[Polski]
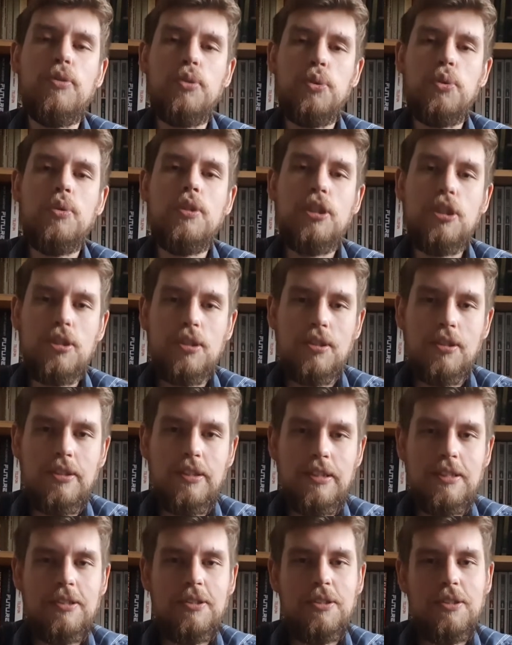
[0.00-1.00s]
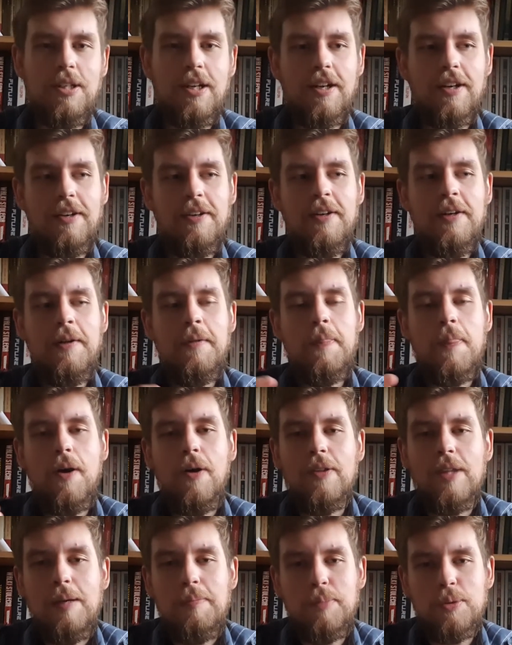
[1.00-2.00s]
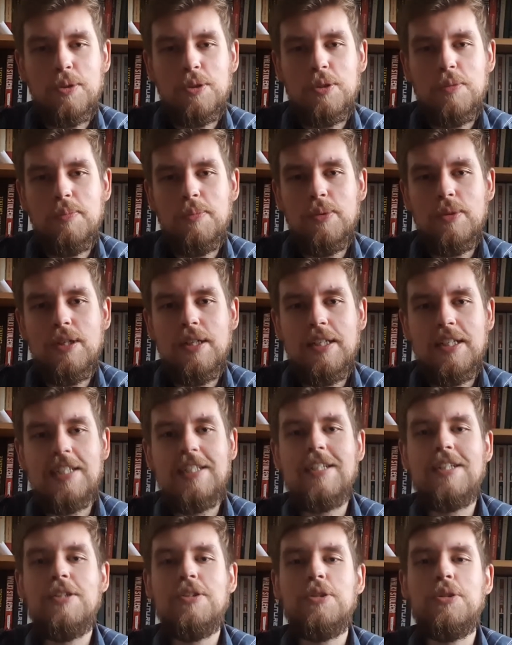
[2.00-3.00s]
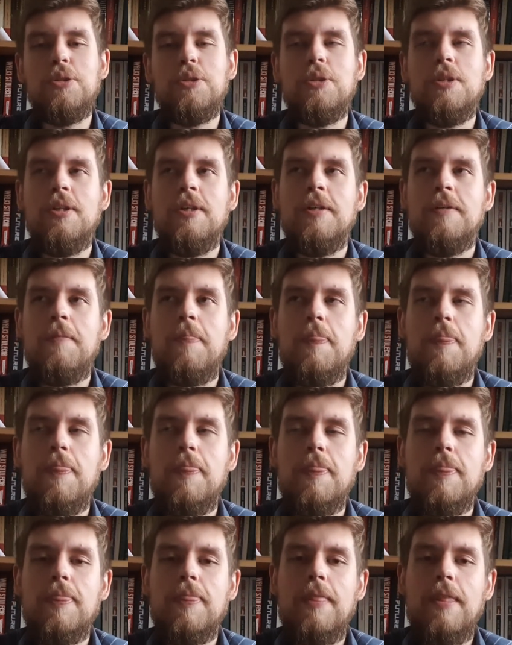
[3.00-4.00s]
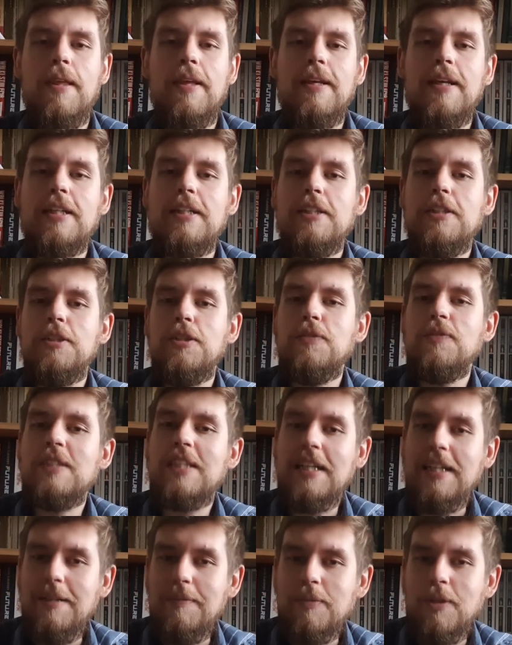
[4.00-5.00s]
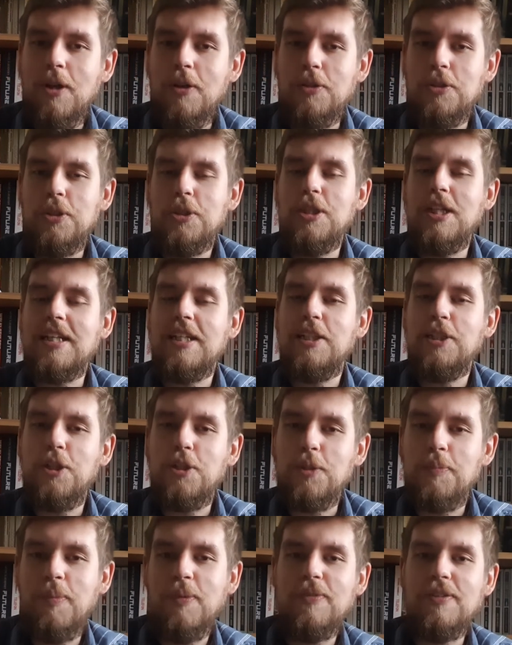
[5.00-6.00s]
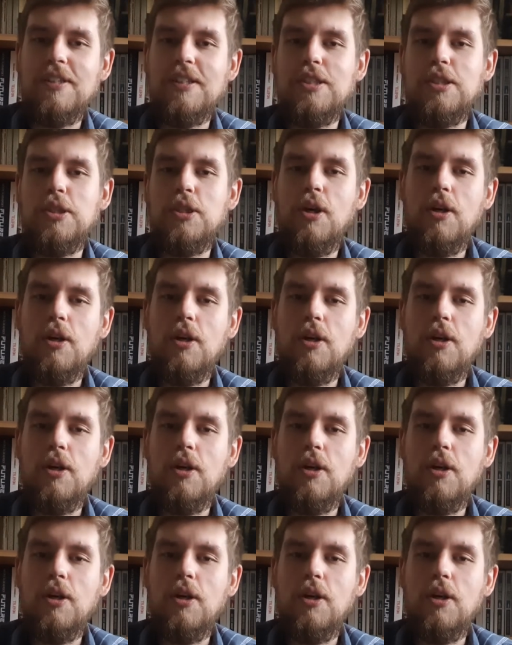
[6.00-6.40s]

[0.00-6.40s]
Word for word: czuję, że to jest coś, tylko ona potrzebuje jakiegoś Mm, jakiejś wzajemności, jakiejś odpowiedzi.